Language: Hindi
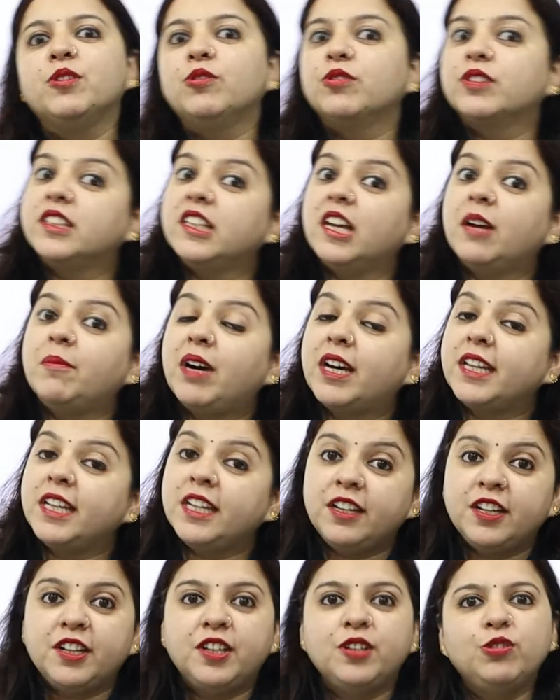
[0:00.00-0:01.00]
ही होती है
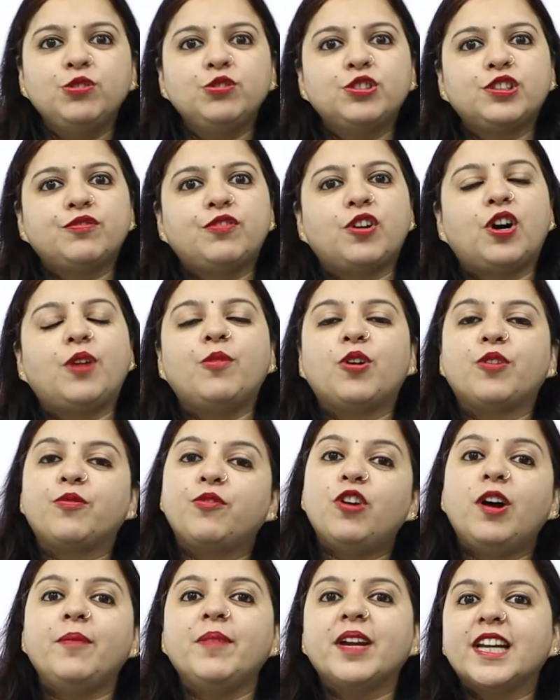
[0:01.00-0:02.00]
हमारी रिड्यूस्ड फॉर्म और
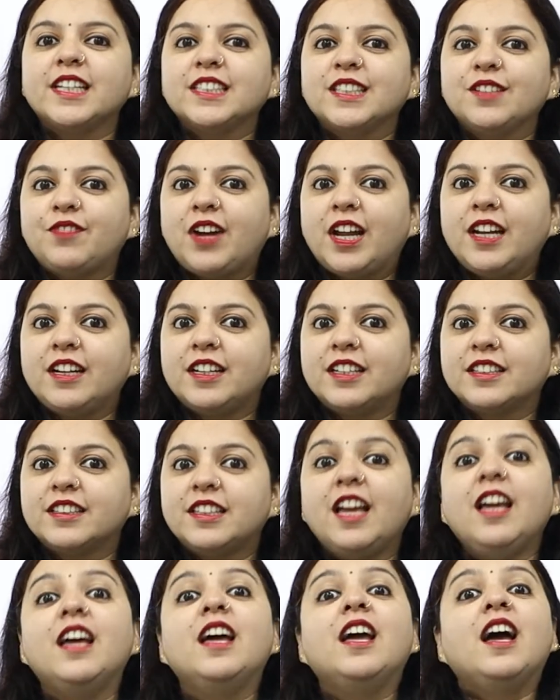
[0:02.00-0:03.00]
वो हमें कैसे फाइंड
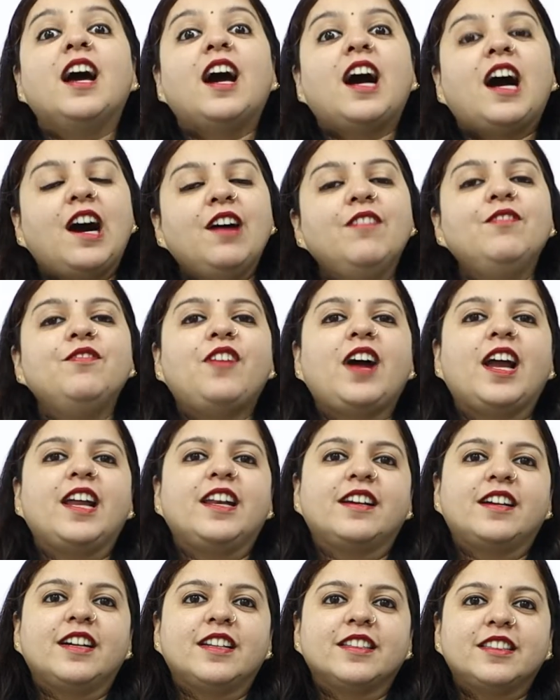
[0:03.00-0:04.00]
करते हैं हम
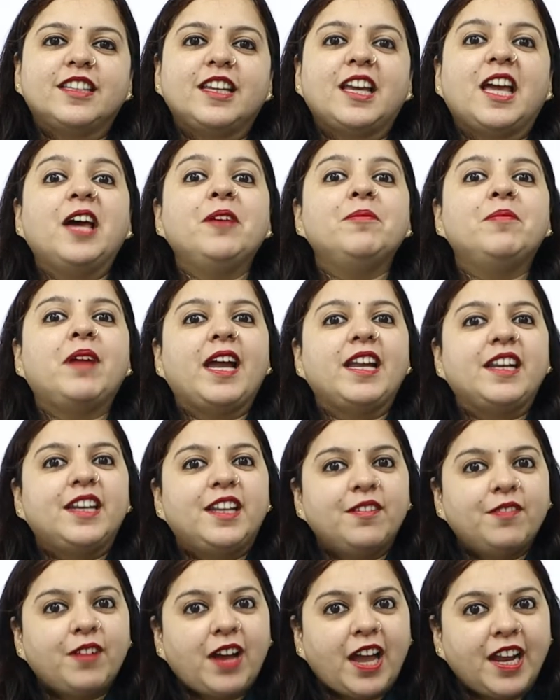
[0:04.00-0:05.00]
फाइंड करते हैं बाई
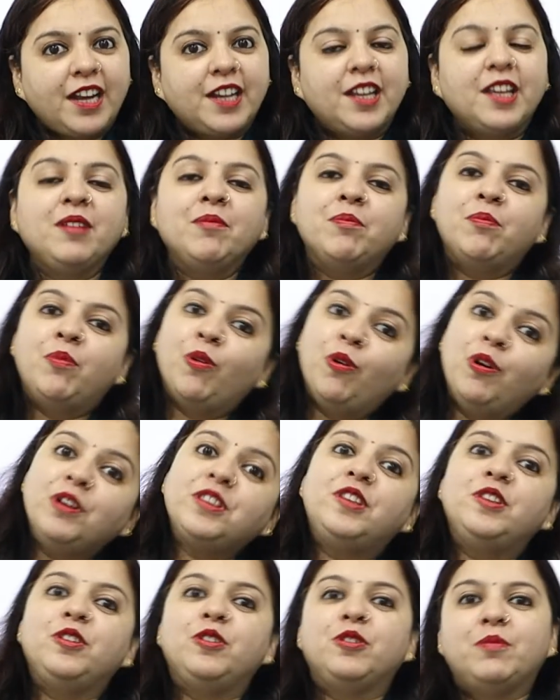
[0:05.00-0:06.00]
डिवाइडिंग
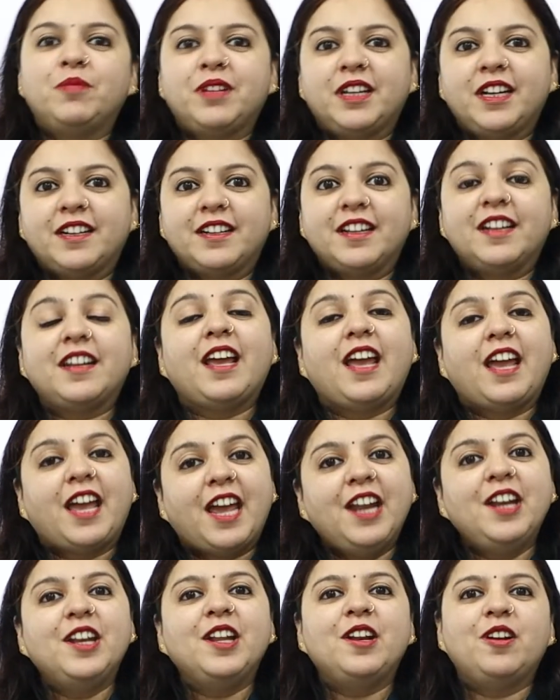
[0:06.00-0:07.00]
बोथ न्यूमरेटर
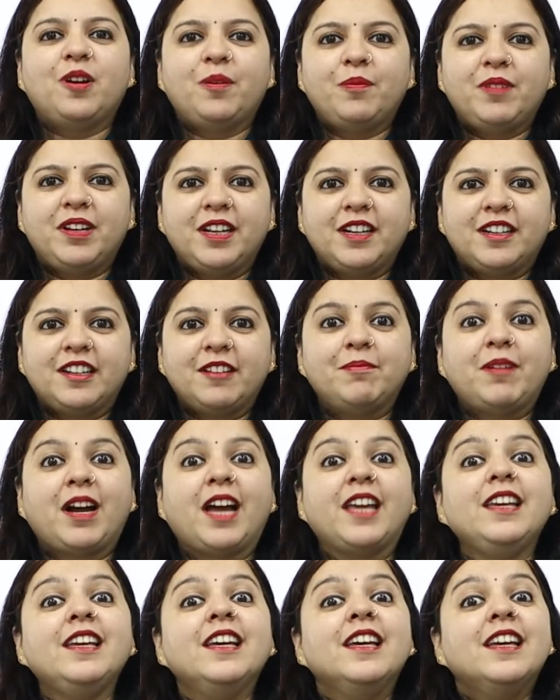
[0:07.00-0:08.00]
एंड डिनोमिनेटर
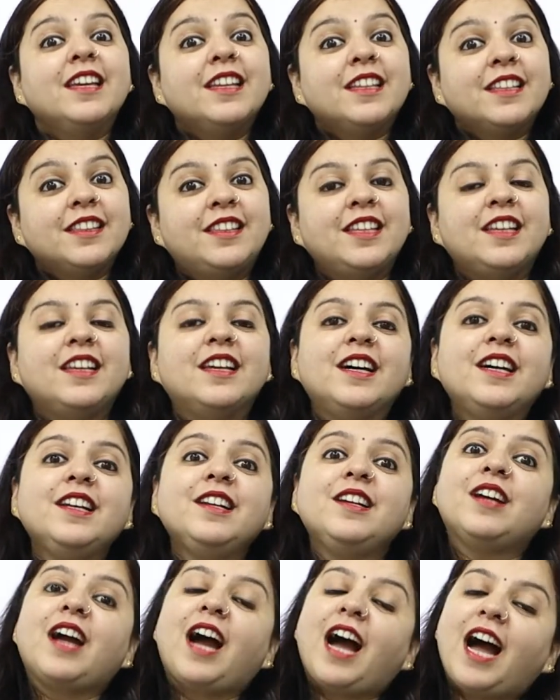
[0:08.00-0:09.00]
बाई
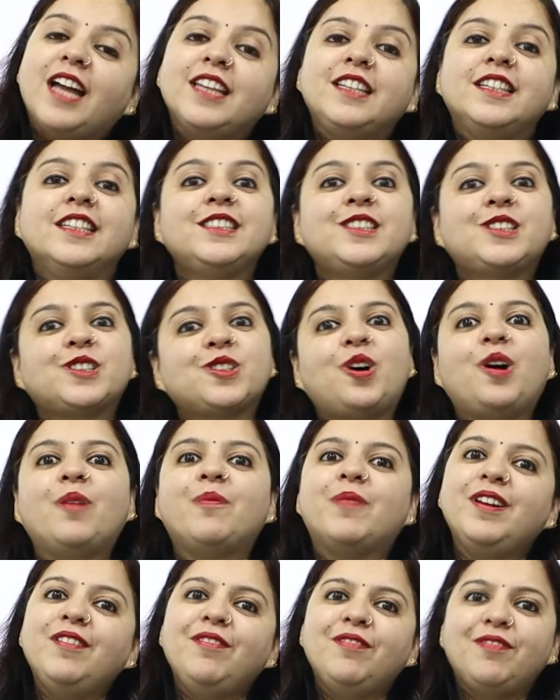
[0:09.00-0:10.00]
देयर हाइएस्ट
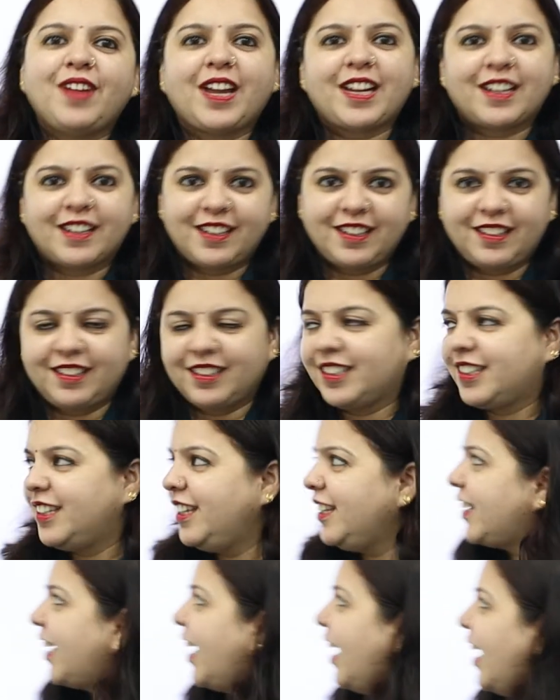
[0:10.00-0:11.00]
कॉमन फैक्टर
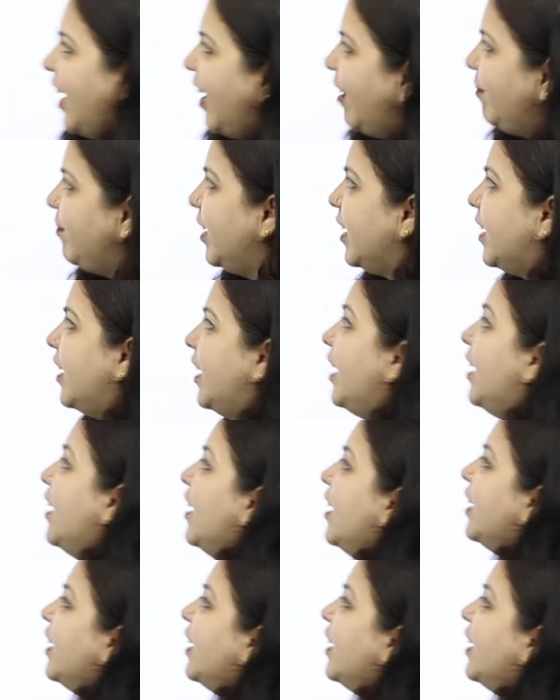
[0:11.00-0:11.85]
ठीक है अब देखिए